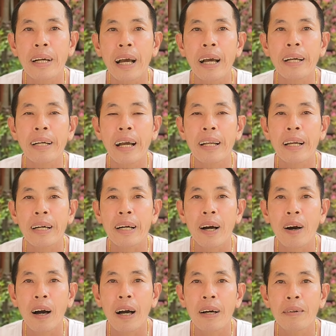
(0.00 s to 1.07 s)
gãy ừ, hai lần
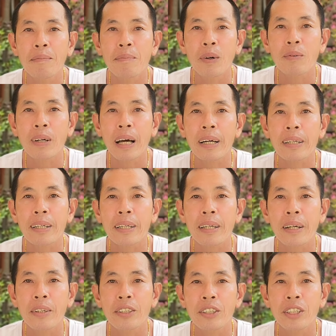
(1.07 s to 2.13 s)
đò một lần thì
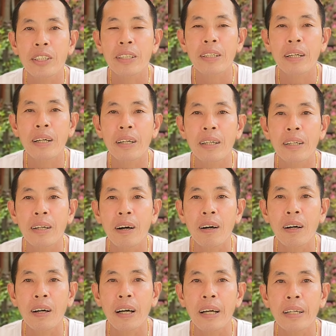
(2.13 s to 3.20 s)
hồi xưa còn
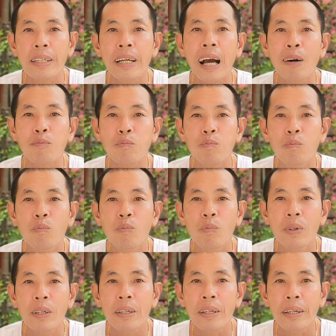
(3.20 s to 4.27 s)
đi học
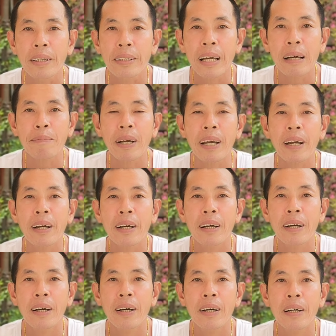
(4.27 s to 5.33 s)
thì cha mẹ
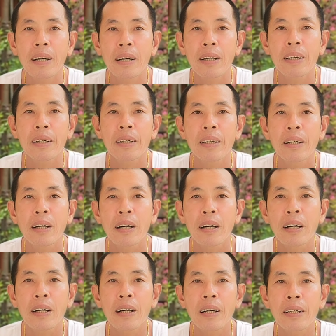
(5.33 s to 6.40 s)

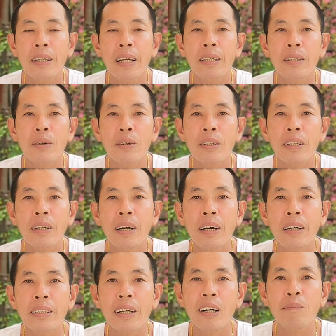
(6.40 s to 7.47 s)
À, đến tuổi
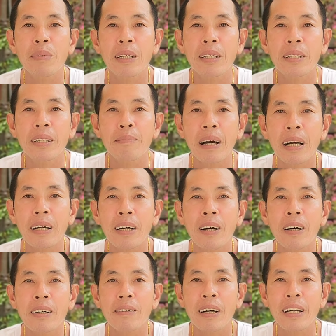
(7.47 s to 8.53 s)
60 à, thì bắt
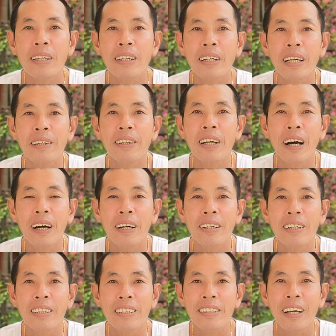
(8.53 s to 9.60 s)
con phải lấy vợ
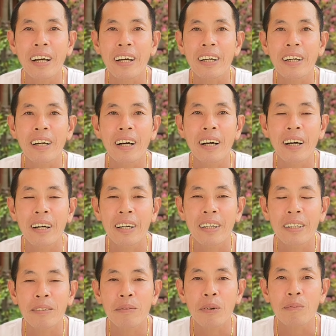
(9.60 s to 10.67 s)
về à,
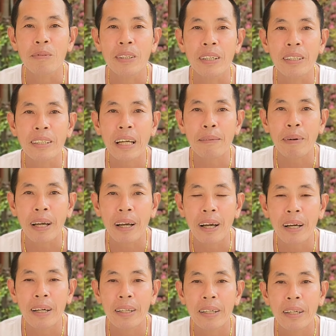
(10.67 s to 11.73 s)
phụng dưỡng cha mẹ
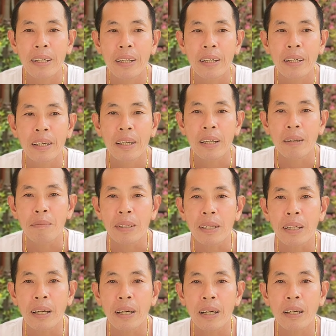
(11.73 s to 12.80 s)
dạ. mình
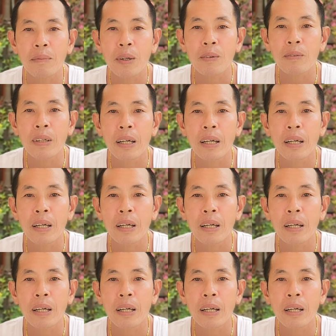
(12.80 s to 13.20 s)
có một